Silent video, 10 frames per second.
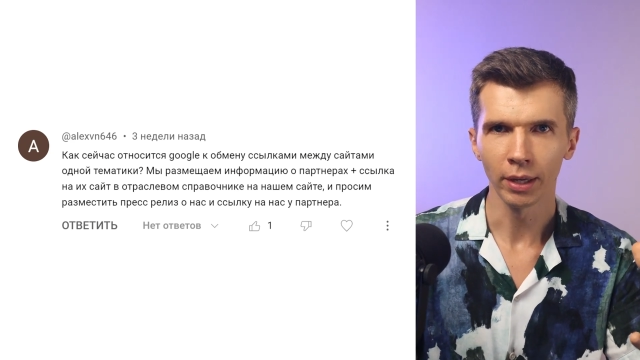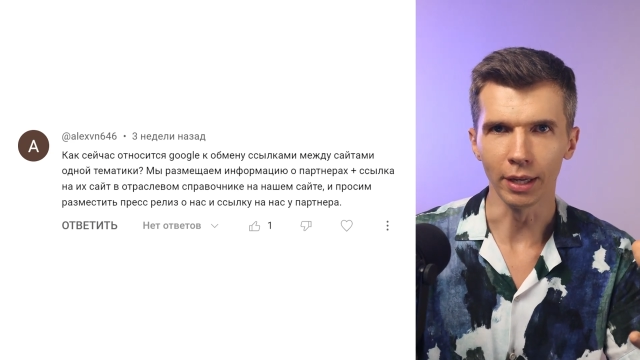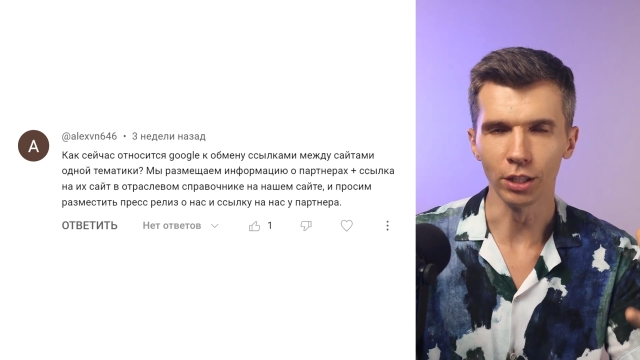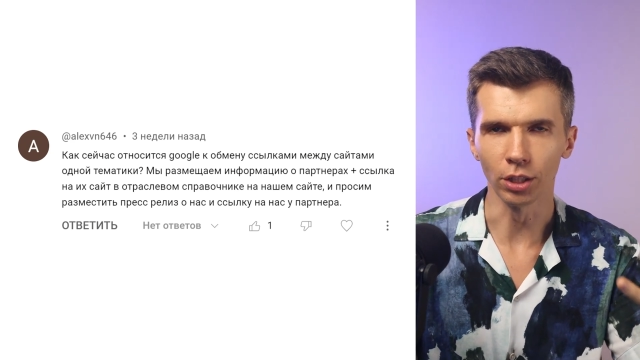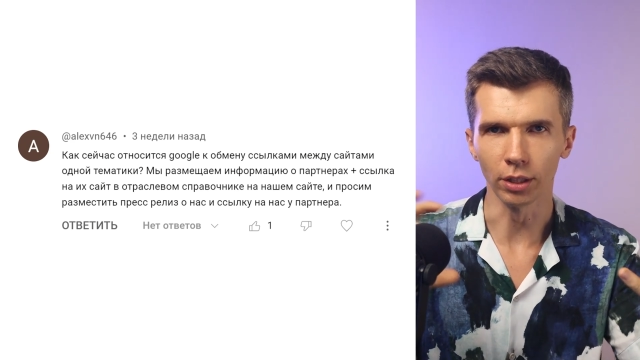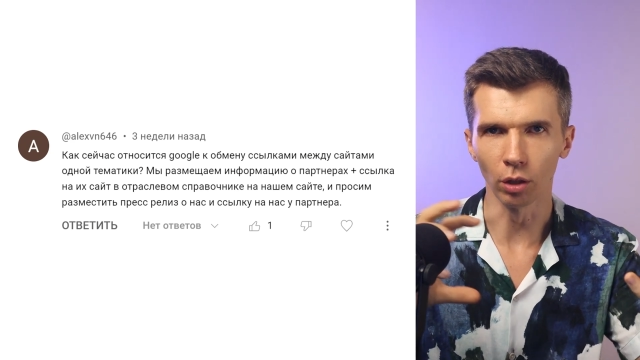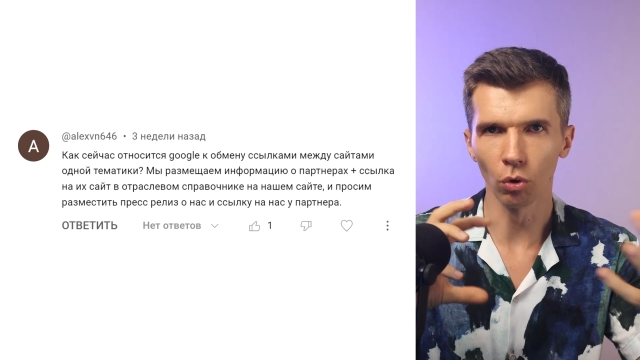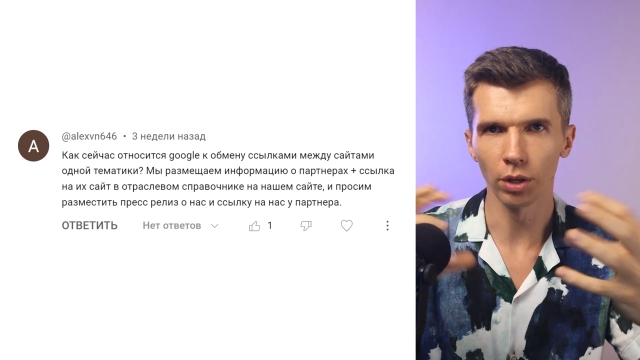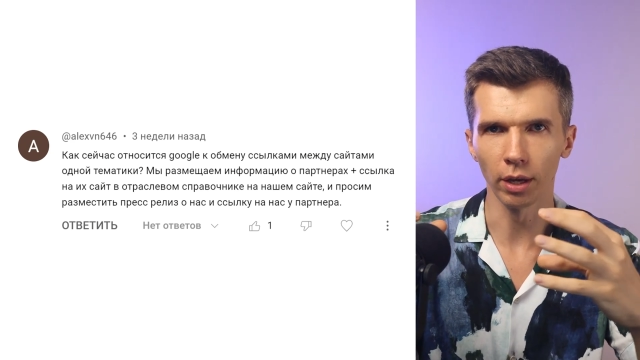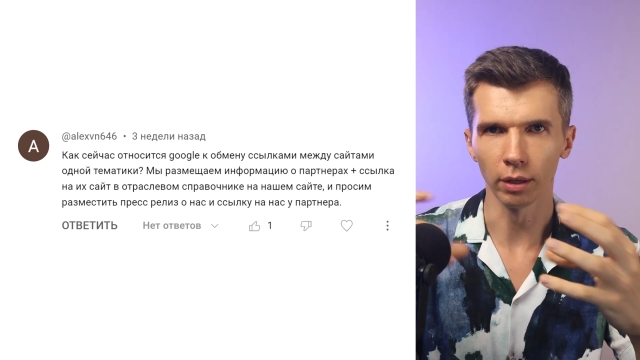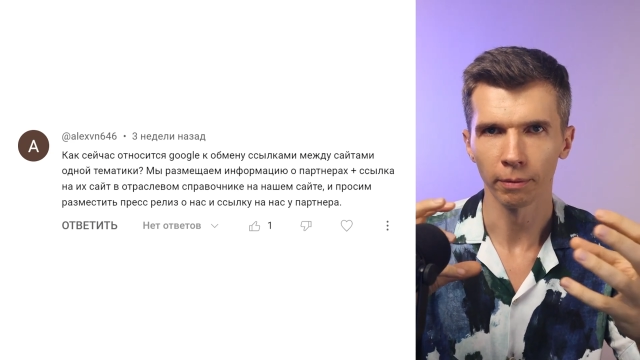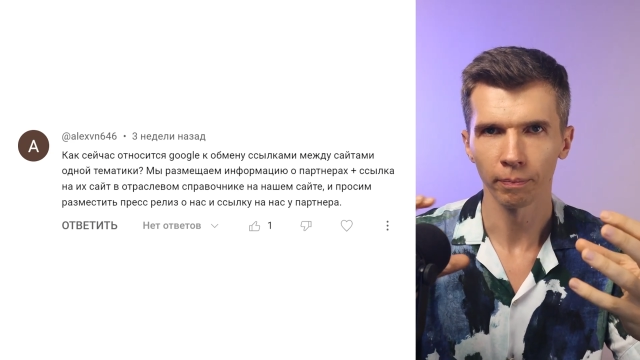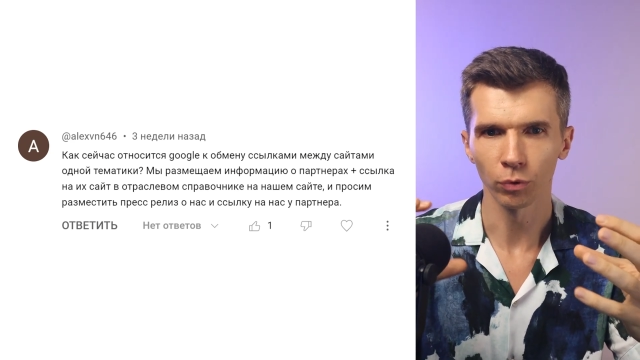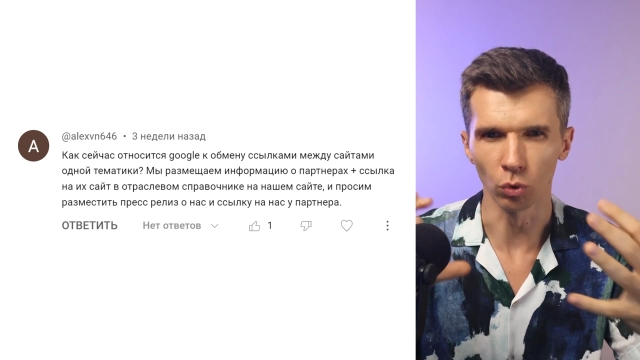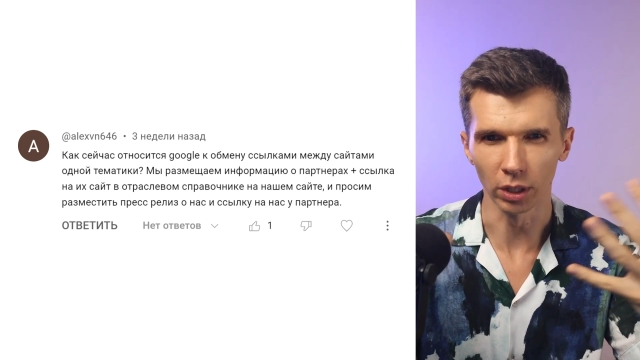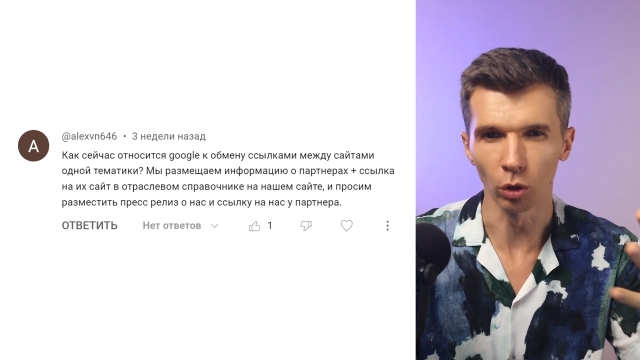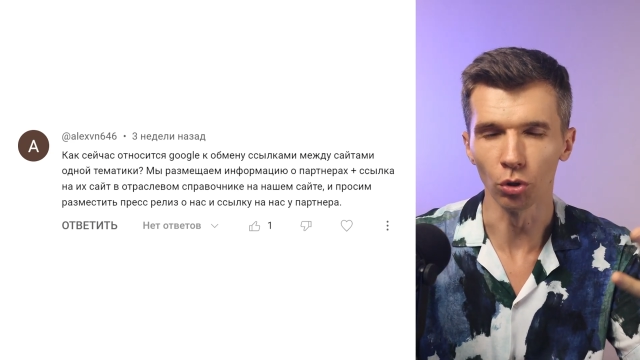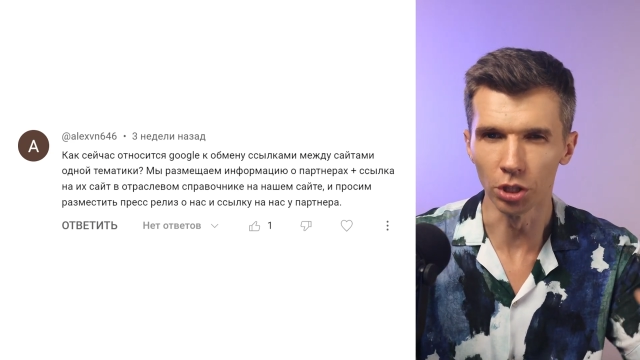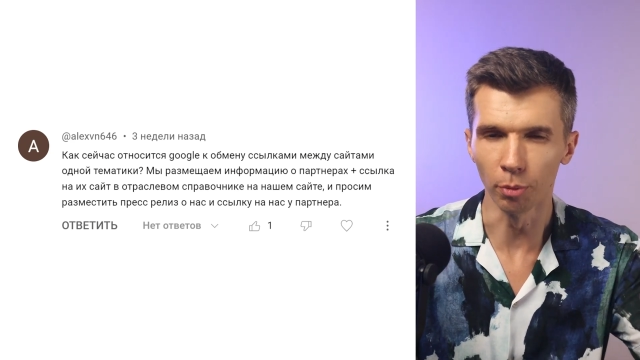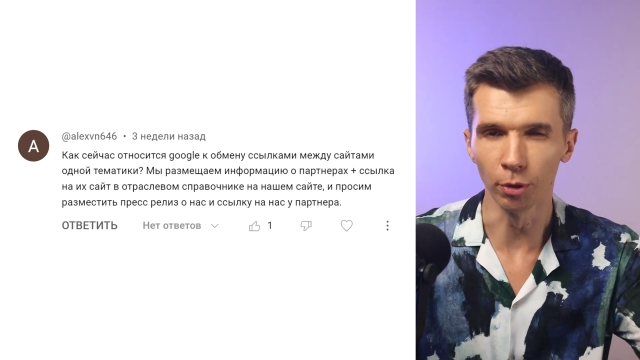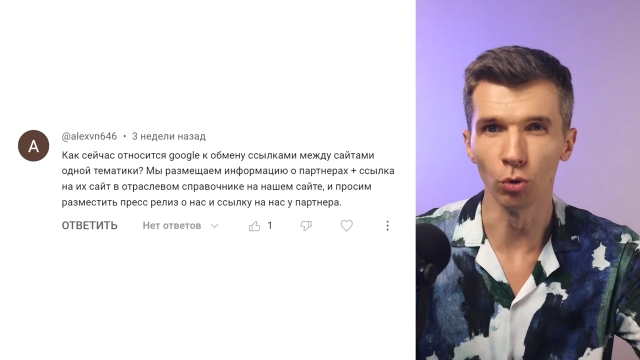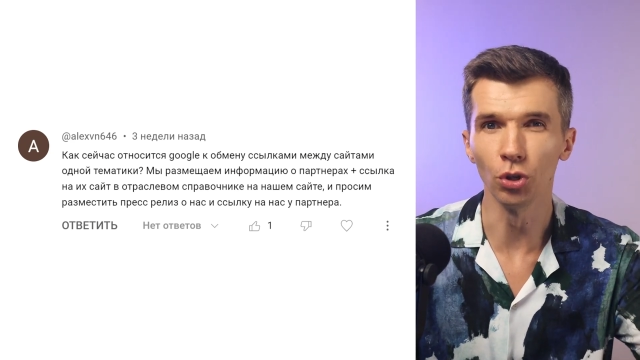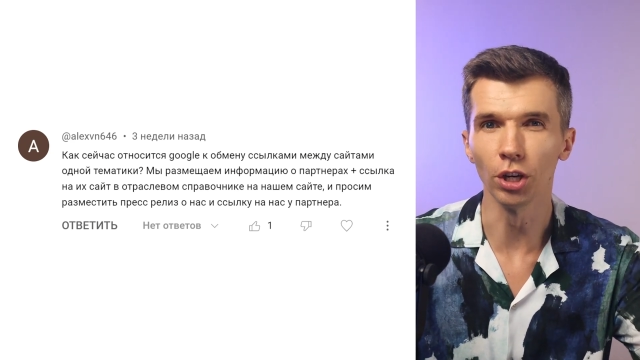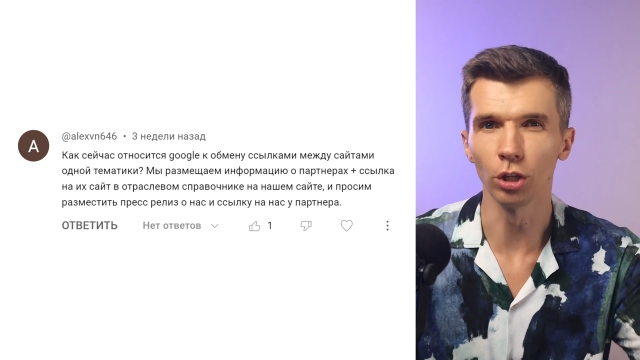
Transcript: и эти каталоги, ну, каталоги типа других